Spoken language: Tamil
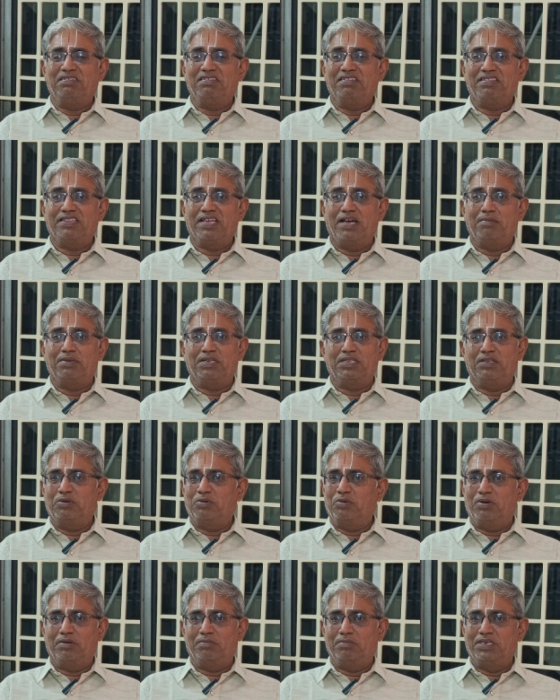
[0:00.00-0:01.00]
போய் சித்தாமிரத
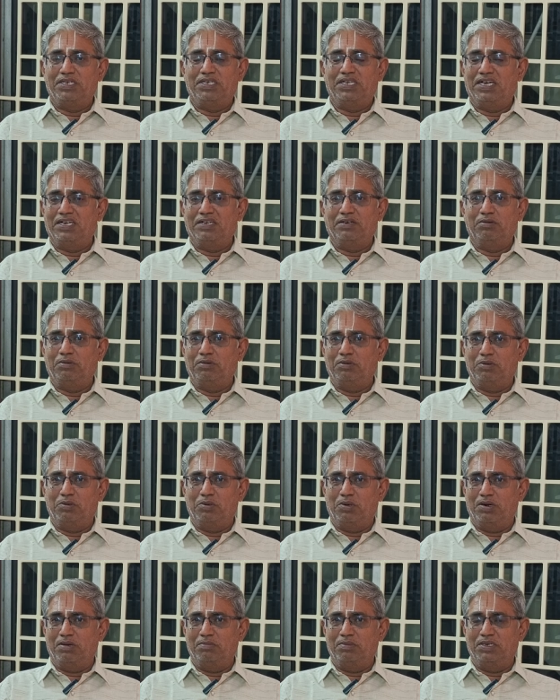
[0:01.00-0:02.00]
குளம்னுட்டு அங்கே ஒரு
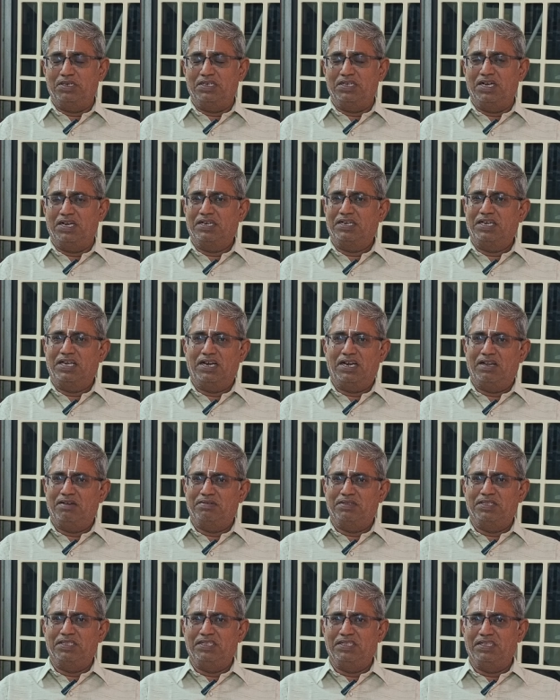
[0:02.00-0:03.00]
குளம் இருக்குது அங்கே
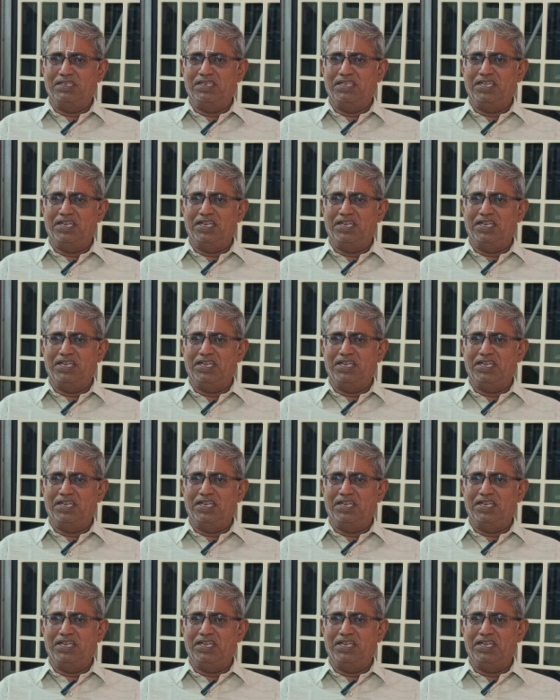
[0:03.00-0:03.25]
எல்லாம் வந்து